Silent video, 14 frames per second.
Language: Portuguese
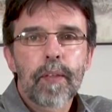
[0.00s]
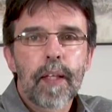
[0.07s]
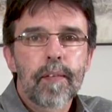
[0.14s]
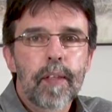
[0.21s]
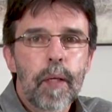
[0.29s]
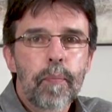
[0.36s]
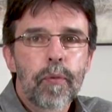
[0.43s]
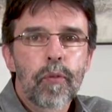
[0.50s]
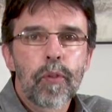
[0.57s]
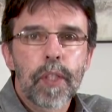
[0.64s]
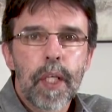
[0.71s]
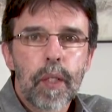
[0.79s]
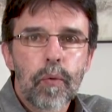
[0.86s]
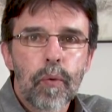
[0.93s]
está sempre
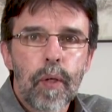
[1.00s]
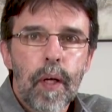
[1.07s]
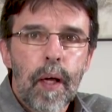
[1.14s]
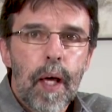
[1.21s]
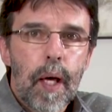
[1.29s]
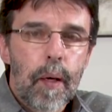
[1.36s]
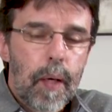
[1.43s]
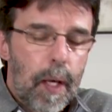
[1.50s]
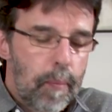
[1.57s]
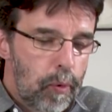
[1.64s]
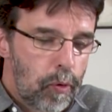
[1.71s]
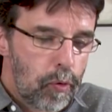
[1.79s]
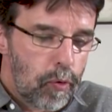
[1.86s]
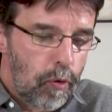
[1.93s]
sujeito a, a
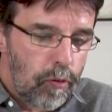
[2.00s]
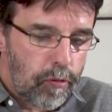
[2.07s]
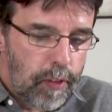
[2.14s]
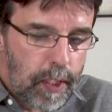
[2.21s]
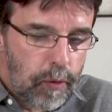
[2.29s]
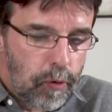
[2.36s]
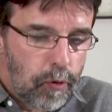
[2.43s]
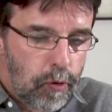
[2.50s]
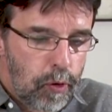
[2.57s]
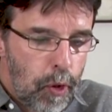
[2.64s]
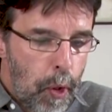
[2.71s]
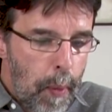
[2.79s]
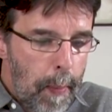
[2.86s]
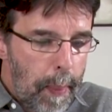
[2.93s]
muitos conflitos
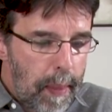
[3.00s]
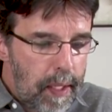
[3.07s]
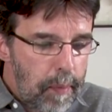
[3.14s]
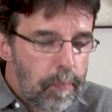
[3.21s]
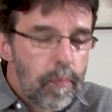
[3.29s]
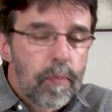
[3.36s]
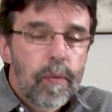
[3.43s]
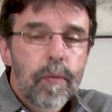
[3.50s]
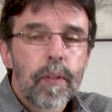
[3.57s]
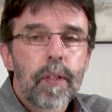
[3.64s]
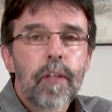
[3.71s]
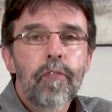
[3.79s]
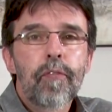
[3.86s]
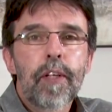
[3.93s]
e,
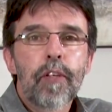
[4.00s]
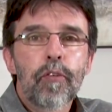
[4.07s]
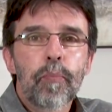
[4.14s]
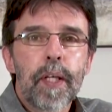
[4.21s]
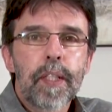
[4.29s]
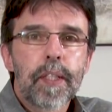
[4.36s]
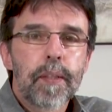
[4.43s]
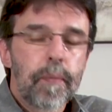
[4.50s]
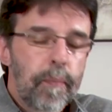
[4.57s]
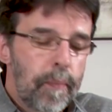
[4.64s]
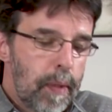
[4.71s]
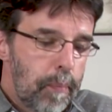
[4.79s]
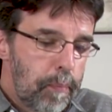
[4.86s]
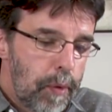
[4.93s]
infelizmente,
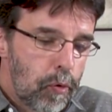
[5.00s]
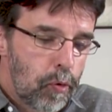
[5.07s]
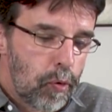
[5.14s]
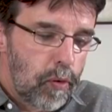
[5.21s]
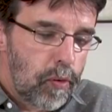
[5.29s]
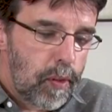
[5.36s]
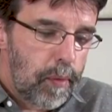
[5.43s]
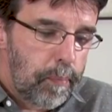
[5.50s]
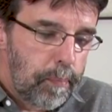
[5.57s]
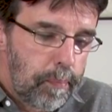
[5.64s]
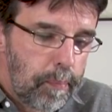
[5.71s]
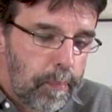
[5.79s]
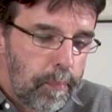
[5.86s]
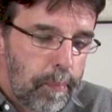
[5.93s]
pessoas que
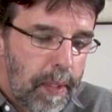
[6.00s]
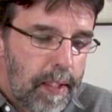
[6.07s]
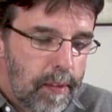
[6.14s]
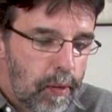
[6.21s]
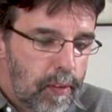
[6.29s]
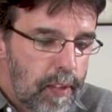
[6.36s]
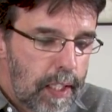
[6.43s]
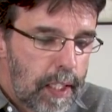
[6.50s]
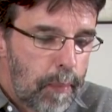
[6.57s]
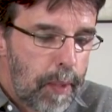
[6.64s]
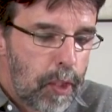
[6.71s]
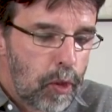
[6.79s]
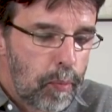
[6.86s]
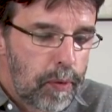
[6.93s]
pensam
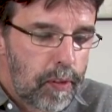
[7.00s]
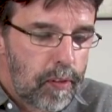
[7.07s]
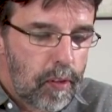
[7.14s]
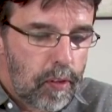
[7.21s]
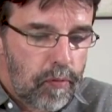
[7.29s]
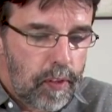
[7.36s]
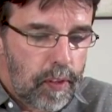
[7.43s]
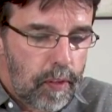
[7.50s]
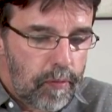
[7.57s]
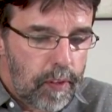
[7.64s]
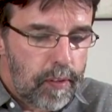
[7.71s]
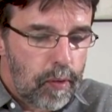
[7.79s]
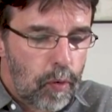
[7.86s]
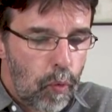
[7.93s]
exatamente como diz esse
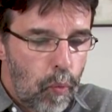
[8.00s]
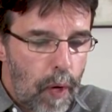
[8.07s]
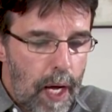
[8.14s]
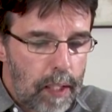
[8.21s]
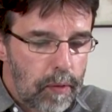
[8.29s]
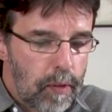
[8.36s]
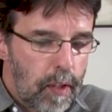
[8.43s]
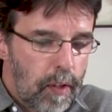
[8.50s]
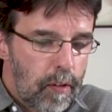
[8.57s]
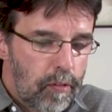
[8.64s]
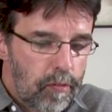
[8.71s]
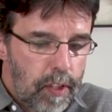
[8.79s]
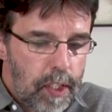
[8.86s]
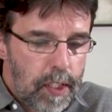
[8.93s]
versículo 4:
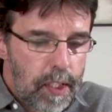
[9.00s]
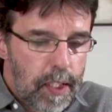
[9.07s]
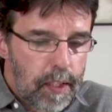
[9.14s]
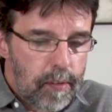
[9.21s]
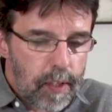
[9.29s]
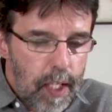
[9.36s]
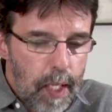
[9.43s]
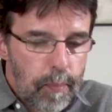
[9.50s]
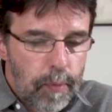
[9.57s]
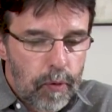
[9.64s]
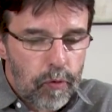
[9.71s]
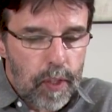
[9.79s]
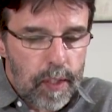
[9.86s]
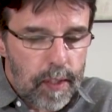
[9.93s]
Vinde,
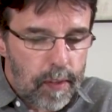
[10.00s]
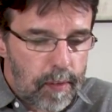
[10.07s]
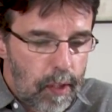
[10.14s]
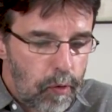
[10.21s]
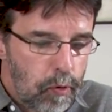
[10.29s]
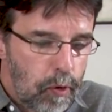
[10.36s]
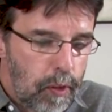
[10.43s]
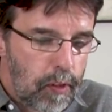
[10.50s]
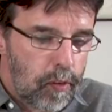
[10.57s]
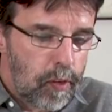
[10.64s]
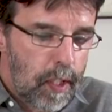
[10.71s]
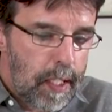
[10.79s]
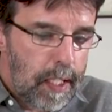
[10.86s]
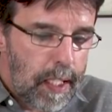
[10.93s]
risquemos-nos diante das
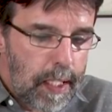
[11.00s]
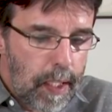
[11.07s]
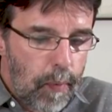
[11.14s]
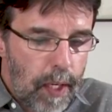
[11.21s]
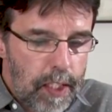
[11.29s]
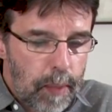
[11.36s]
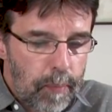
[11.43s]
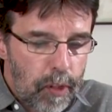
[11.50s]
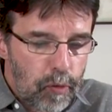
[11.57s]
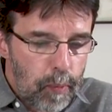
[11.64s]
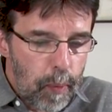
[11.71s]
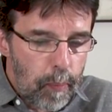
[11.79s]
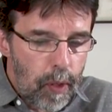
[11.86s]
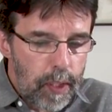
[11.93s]
nações e não haja mais
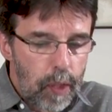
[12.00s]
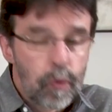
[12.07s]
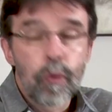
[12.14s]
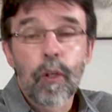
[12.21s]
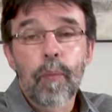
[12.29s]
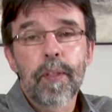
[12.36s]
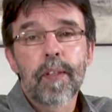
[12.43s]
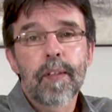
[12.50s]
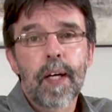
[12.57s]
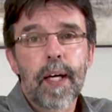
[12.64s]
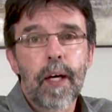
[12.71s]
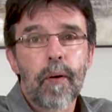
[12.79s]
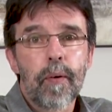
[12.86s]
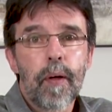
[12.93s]
memória do nome de
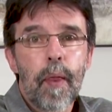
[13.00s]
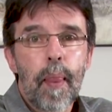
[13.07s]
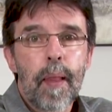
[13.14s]
Israel.